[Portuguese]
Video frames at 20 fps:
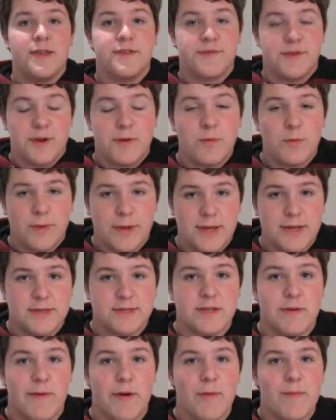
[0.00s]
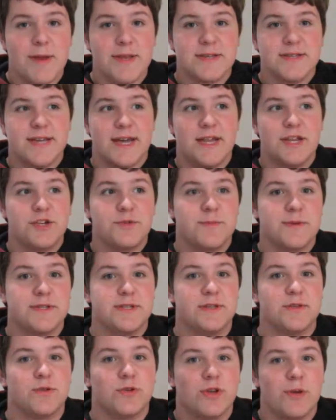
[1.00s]
Scream Queens não é uma série, tipo
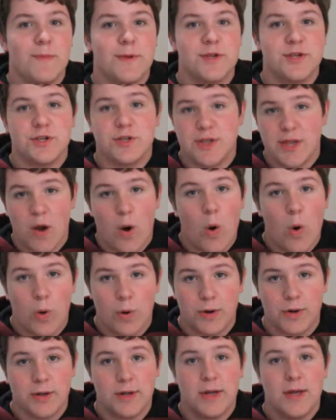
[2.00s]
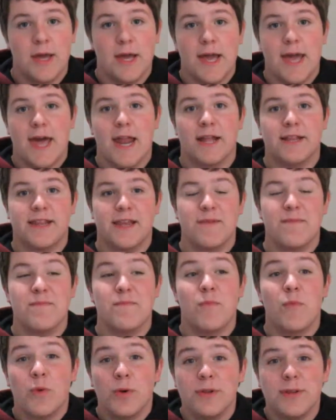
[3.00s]
assim, totalmente de terror. Ela tem
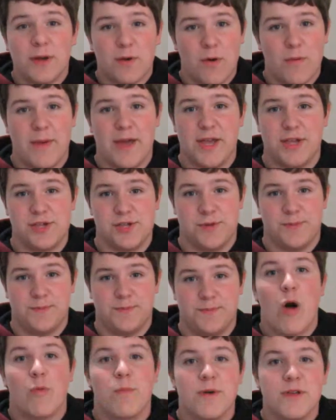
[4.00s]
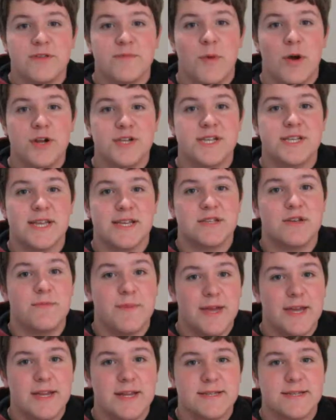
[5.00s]
muita comédia. Algumas mortes até são
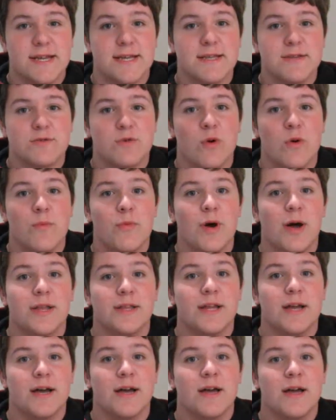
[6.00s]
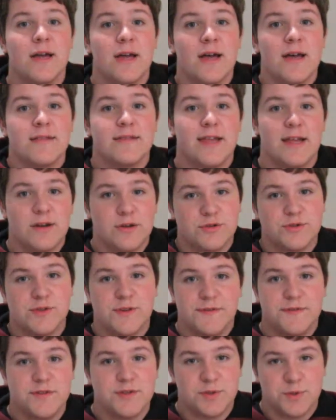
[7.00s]
bem engraçadas, como a da Taylor Swift